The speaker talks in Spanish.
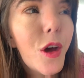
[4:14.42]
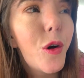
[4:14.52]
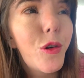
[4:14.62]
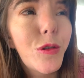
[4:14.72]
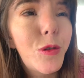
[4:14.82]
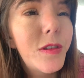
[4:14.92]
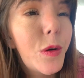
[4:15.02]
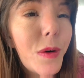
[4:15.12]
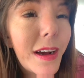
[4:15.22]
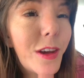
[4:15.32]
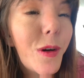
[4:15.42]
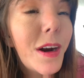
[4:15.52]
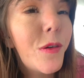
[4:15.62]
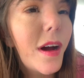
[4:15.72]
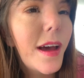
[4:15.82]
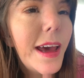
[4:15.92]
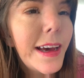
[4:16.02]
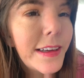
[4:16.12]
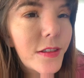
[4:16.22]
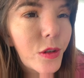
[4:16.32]
o yo estoy segura que yo gano
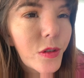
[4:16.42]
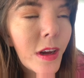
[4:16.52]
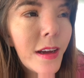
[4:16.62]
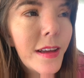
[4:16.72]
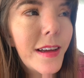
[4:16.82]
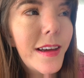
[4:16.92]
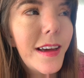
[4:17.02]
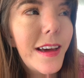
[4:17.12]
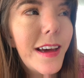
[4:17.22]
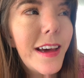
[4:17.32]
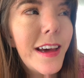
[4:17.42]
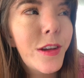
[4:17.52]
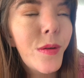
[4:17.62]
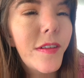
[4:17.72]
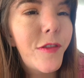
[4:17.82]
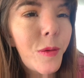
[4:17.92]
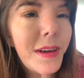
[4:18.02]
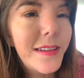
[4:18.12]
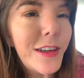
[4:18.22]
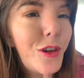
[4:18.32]
X cosa, es una forma
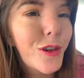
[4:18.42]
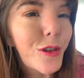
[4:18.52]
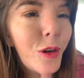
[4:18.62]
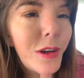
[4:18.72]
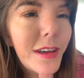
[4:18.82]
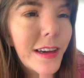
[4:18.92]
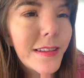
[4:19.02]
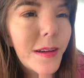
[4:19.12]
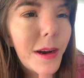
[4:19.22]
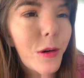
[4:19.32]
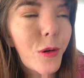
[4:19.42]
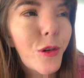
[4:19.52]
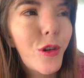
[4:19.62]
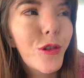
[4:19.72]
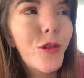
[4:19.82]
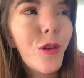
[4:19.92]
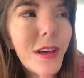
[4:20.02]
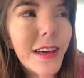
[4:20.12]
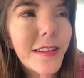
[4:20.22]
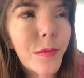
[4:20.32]
de decir yo soy ese valor, o yo
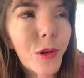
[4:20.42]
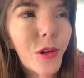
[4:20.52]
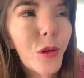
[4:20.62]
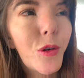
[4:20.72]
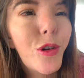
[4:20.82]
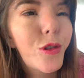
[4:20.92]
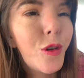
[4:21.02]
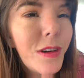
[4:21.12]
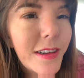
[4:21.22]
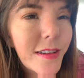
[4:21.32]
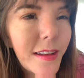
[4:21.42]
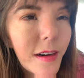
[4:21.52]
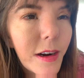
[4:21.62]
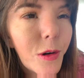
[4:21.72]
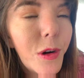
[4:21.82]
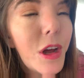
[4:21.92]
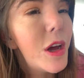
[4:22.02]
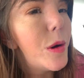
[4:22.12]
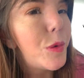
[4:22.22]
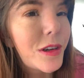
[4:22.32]
soy ese monto, o yo soy ese trabajo,
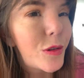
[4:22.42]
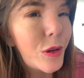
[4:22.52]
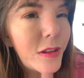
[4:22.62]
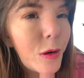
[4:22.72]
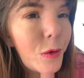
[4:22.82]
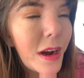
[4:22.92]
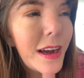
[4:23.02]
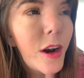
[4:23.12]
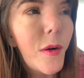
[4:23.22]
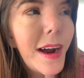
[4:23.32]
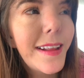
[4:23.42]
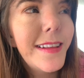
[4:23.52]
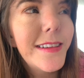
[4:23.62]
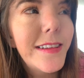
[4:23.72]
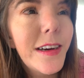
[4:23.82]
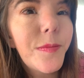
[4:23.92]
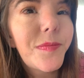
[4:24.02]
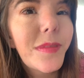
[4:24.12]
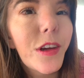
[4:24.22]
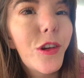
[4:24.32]
porque estoy segura, en lugar de decir
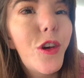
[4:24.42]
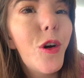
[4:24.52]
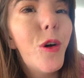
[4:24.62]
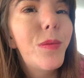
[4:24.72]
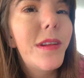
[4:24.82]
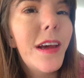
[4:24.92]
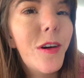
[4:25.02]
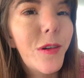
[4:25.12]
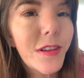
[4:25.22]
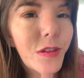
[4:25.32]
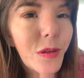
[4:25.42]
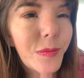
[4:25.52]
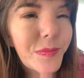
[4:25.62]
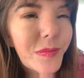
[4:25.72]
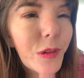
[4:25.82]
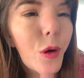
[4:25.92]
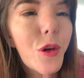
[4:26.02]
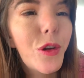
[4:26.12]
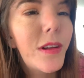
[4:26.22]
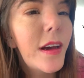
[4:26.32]
yo obtengo esto, o
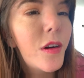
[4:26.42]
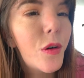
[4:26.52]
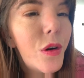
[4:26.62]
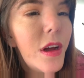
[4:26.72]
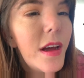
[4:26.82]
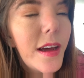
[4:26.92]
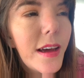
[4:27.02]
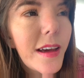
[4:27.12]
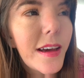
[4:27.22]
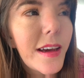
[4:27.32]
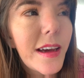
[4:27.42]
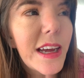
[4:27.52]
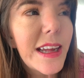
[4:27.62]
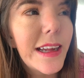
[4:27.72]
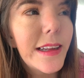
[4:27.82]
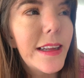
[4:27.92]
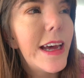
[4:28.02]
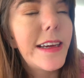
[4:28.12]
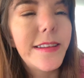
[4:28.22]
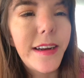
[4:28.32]
yo tengo eh,
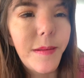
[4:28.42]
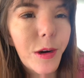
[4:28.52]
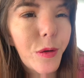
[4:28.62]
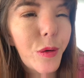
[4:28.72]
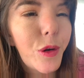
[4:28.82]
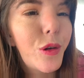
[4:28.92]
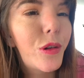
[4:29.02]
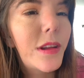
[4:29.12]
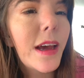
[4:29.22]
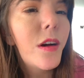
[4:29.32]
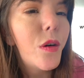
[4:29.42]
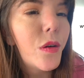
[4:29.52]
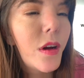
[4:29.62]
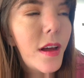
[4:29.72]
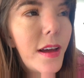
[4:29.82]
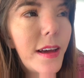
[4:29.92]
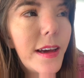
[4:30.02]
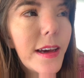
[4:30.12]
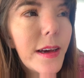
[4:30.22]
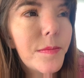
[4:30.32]
X trabajo, o yo tengo
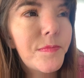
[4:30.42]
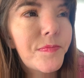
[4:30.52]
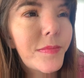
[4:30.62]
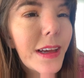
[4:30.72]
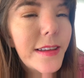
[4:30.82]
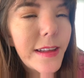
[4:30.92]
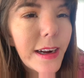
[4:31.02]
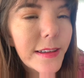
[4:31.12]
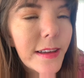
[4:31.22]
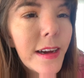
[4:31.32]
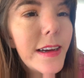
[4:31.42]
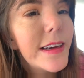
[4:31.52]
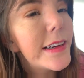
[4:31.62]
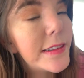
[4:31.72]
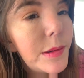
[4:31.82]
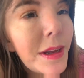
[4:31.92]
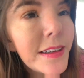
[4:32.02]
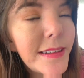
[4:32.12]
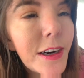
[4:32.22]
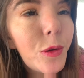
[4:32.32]
em, esta casa, que si bien
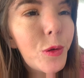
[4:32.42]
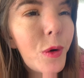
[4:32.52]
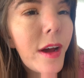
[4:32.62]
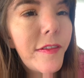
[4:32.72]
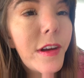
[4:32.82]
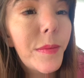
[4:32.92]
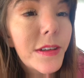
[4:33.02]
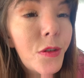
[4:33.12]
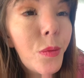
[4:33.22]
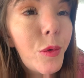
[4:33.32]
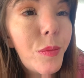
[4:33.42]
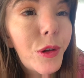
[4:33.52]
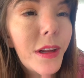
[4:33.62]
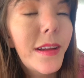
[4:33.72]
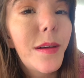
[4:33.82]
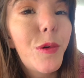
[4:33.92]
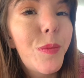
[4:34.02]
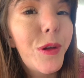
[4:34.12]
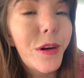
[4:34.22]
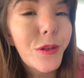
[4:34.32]
es cierto es una afirmación muy potente y muy
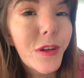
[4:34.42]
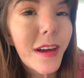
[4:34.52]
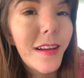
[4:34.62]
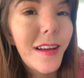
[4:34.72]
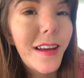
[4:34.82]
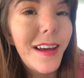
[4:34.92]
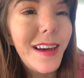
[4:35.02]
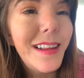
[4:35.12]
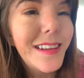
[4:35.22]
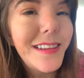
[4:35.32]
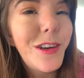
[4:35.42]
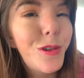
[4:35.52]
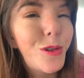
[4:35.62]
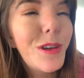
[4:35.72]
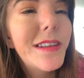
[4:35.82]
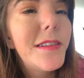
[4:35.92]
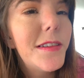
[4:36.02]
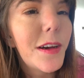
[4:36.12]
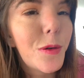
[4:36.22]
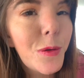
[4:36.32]
poderosa, el decir yo estoy
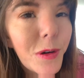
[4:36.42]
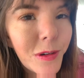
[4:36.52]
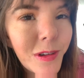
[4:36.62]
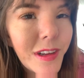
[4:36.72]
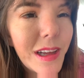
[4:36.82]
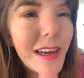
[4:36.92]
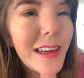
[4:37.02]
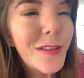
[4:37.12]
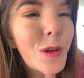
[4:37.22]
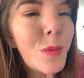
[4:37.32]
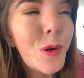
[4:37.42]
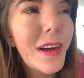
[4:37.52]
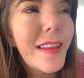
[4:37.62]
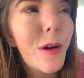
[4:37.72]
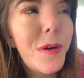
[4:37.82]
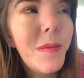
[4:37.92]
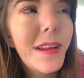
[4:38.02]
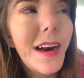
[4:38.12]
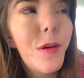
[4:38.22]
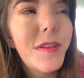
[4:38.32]
seguro es como que de alguna
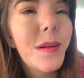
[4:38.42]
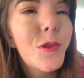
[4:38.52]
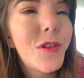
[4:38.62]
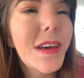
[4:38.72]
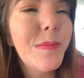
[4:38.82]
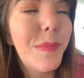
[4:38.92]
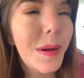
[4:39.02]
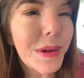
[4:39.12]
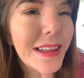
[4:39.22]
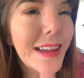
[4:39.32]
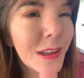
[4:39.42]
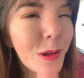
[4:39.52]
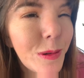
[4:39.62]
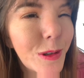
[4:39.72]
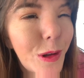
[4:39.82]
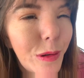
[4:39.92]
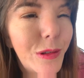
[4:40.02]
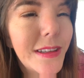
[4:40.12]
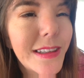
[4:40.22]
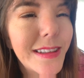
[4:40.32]
manera lo estamos implementando en nuestro
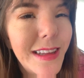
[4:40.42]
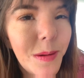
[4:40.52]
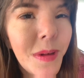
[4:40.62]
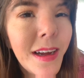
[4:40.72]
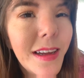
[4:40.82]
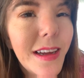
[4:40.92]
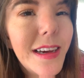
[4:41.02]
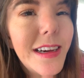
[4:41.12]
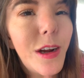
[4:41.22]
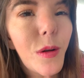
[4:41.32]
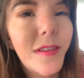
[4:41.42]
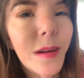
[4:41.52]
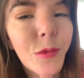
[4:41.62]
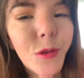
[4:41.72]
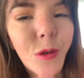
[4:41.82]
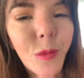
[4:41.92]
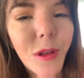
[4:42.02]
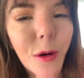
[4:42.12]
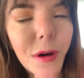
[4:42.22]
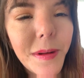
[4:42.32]
sistema y lo estamos como
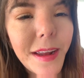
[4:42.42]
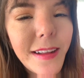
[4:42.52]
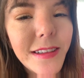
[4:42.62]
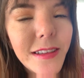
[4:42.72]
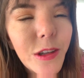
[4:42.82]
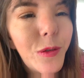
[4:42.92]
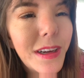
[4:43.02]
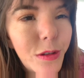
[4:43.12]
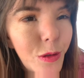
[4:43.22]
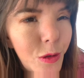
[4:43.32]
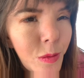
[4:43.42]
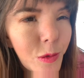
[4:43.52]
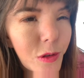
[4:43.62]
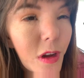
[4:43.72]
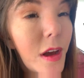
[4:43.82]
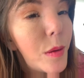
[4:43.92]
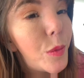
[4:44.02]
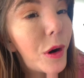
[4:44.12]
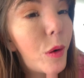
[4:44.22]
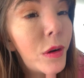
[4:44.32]
de alguna manera diciendo, eso somos.
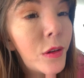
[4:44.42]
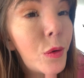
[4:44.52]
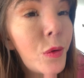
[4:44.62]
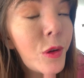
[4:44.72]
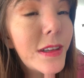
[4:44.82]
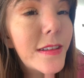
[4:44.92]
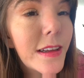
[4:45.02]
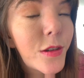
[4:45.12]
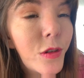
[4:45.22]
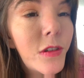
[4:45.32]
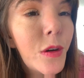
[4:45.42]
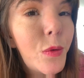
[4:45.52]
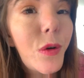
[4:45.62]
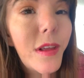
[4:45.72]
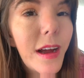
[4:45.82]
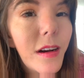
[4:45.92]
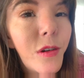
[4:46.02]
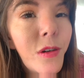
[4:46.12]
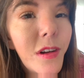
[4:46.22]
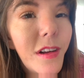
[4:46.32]
Porque cuando uno dice, estoy seguro de
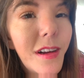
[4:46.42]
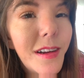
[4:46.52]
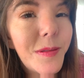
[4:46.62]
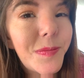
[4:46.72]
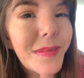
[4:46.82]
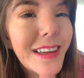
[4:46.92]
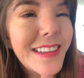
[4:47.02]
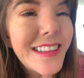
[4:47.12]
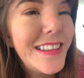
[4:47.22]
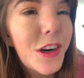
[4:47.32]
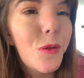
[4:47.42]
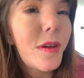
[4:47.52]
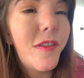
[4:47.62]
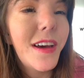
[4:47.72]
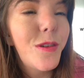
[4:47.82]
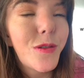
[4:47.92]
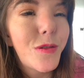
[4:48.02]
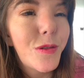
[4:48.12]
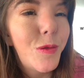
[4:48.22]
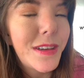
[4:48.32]
algo, es decir, no hay
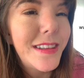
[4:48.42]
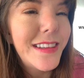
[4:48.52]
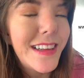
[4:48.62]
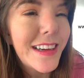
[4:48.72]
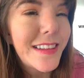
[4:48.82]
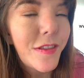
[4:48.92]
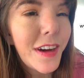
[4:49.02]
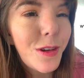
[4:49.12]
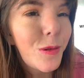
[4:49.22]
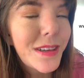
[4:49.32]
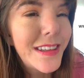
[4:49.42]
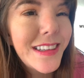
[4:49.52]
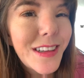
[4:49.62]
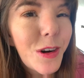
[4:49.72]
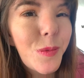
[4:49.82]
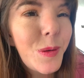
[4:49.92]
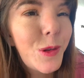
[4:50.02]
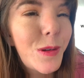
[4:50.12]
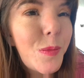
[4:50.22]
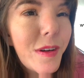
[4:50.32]
fallos, no existe este fallo, no existe, no,
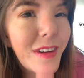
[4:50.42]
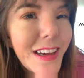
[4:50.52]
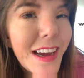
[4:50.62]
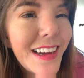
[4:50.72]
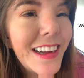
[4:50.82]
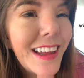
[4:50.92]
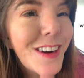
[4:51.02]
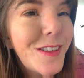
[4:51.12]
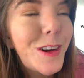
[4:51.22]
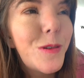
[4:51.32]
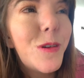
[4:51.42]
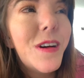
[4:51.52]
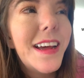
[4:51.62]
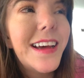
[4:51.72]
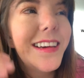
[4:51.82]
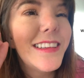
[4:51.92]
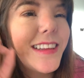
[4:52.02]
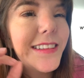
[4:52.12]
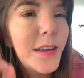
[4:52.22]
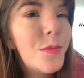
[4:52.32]
no se puede fallar en algo que uno
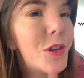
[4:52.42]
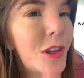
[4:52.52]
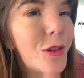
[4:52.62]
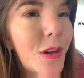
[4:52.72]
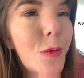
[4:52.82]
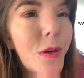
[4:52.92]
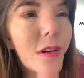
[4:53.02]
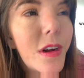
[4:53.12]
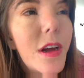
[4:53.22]
está 100% seguro.